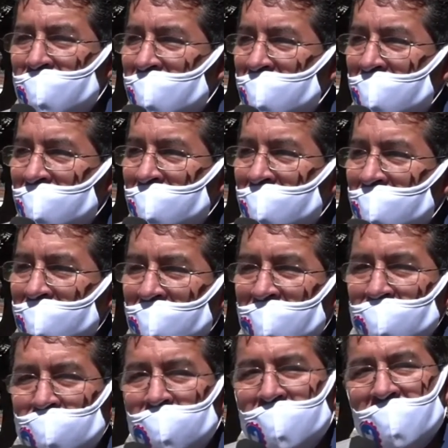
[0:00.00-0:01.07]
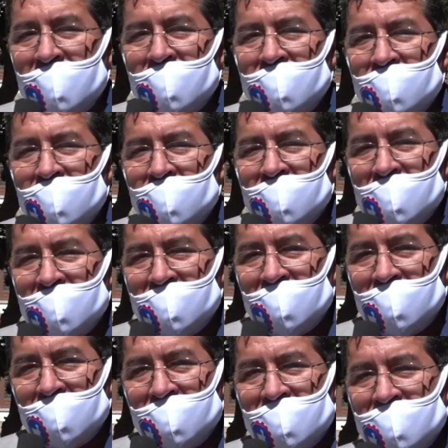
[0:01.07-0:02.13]
la ruta de lo que es
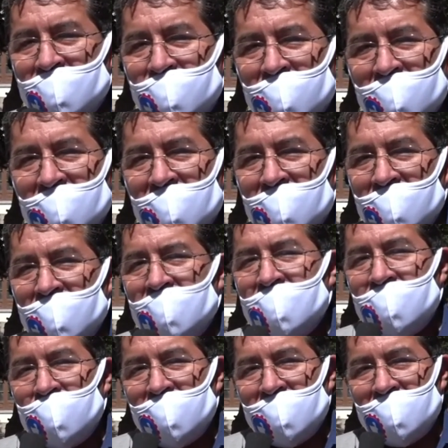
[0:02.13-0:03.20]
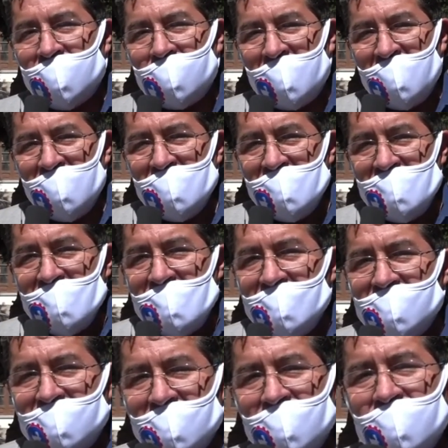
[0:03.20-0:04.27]
el transporte intermunicipal,
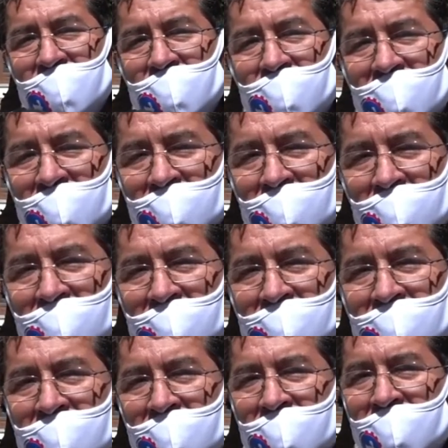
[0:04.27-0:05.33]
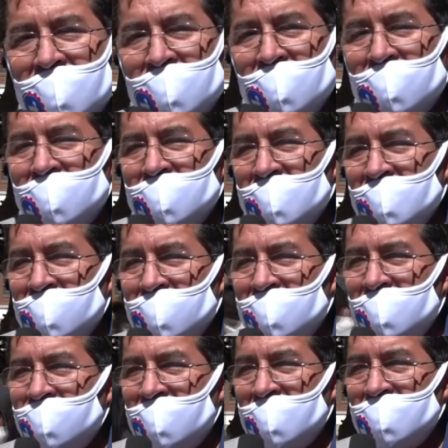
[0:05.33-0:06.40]
siempre y cuando estén dentro de los
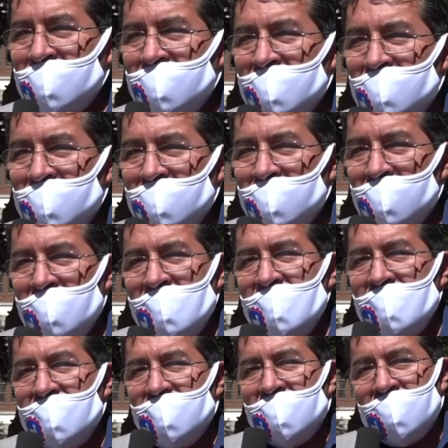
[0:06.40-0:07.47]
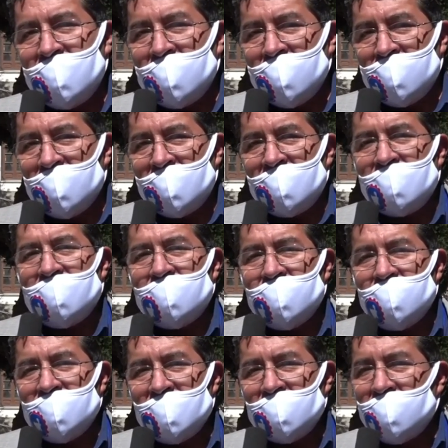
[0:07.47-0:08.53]
riesgos de flexibilización y con
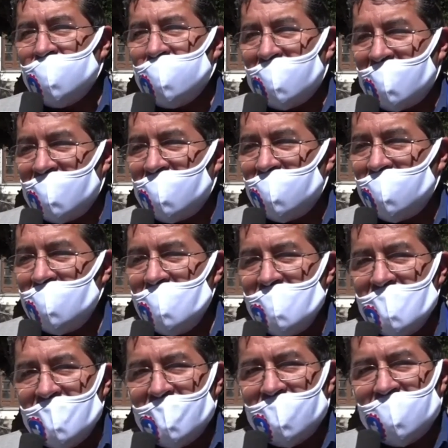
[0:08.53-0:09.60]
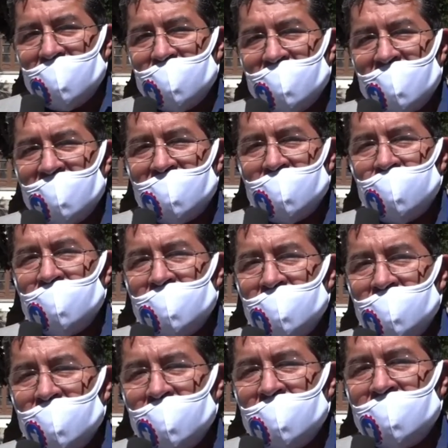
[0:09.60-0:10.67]
un riesgo moderado. Esto ya es
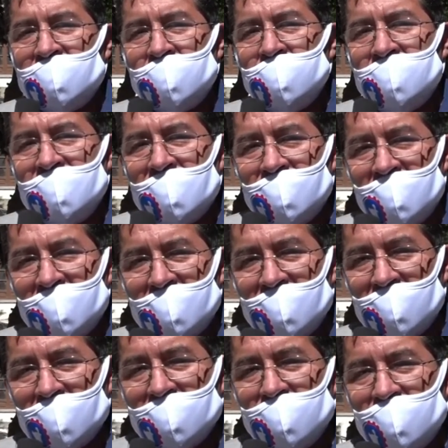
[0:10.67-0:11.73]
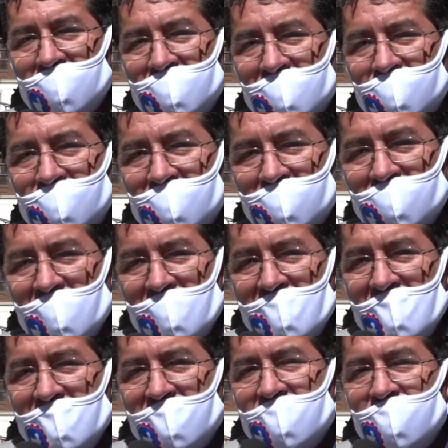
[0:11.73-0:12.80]
tuición exclusivamente de los municipios
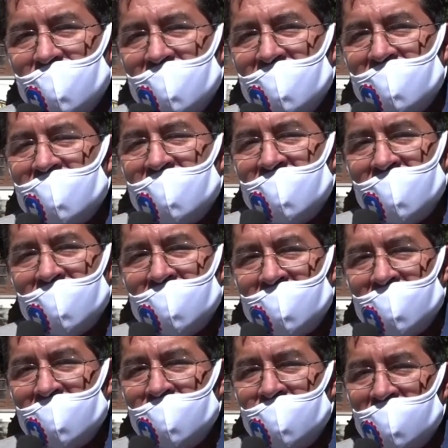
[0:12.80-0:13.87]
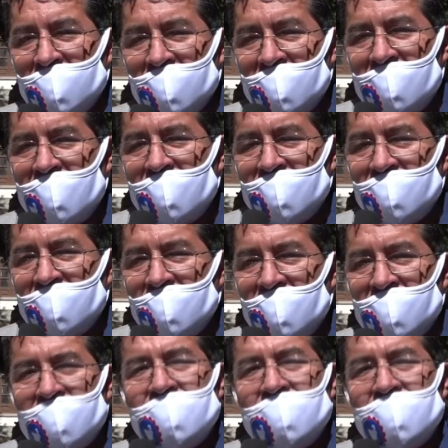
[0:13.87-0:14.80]
que puedan tener este tipo de, de